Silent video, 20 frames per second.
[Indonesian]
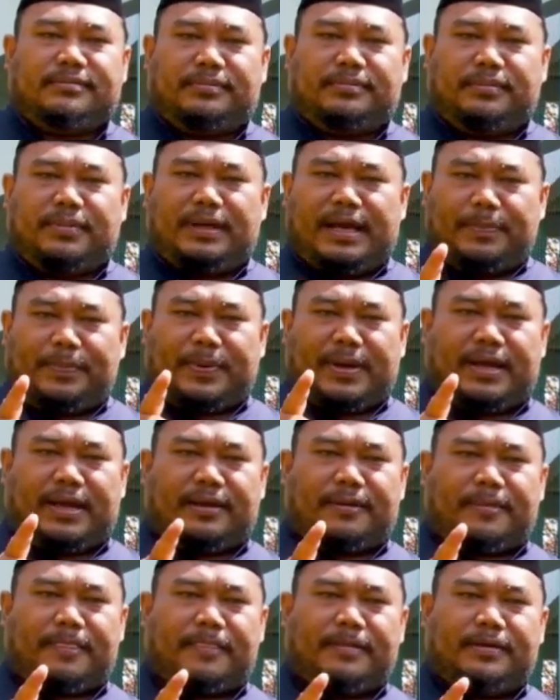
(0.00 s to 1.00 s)
Mengapa?
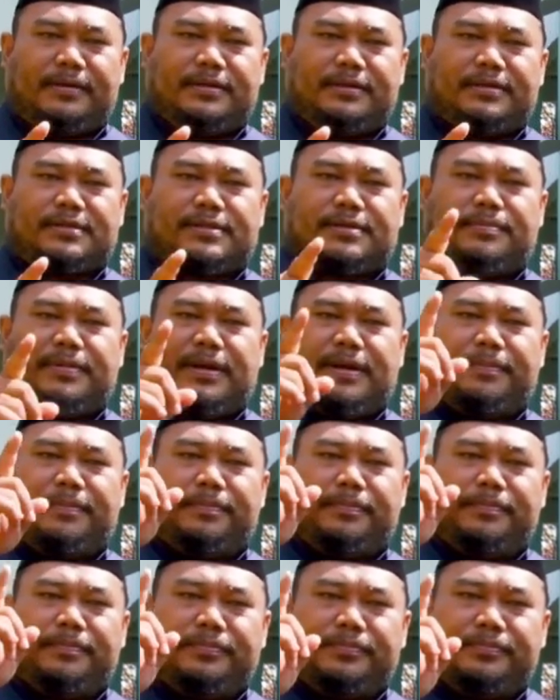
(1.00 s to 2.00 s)
Sebab
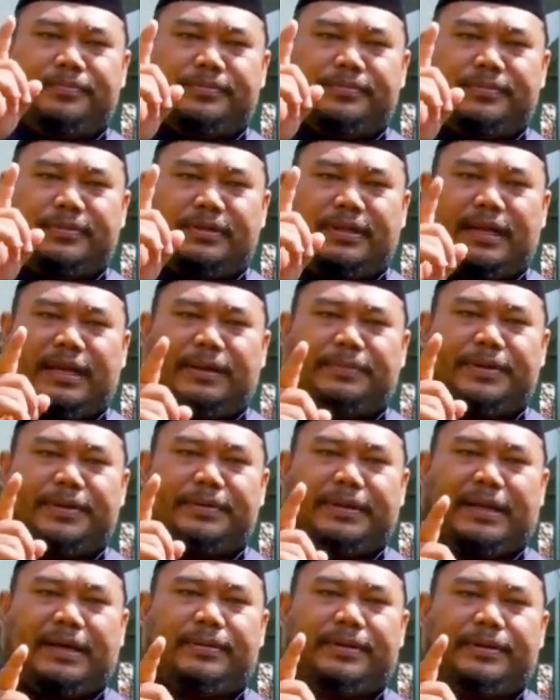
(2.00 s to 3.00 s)
dalam
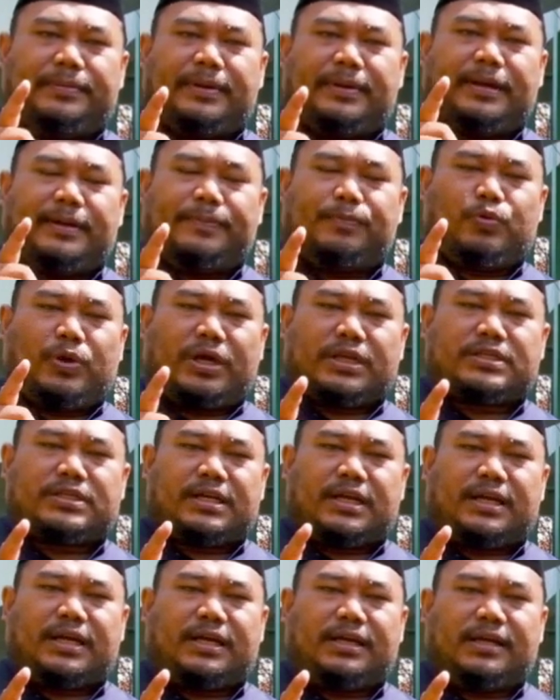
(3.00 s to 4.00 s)
ibadah
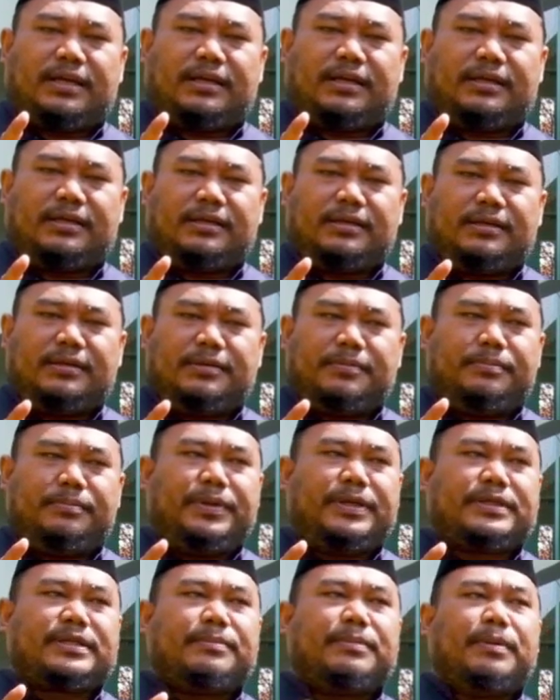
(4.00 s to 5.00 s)
puasa
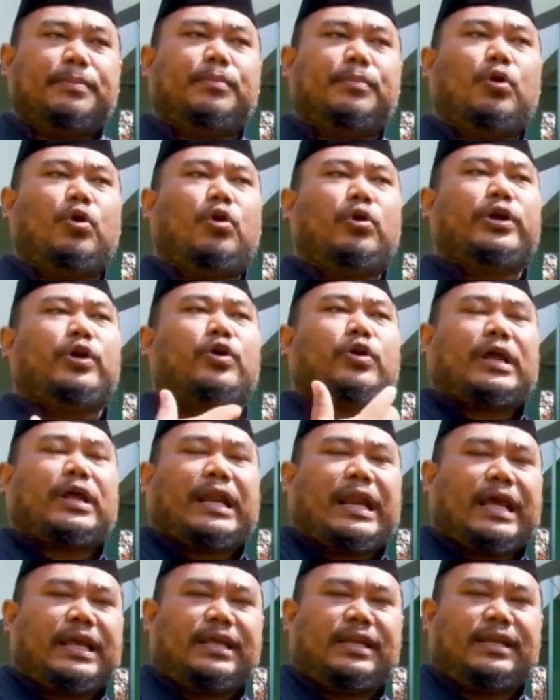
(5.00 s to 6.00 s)
bisa membohongi orang
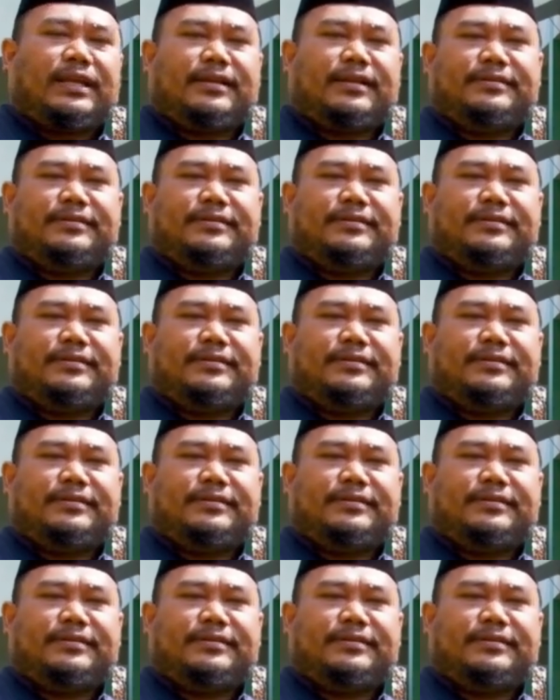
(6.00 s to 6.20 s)
lain.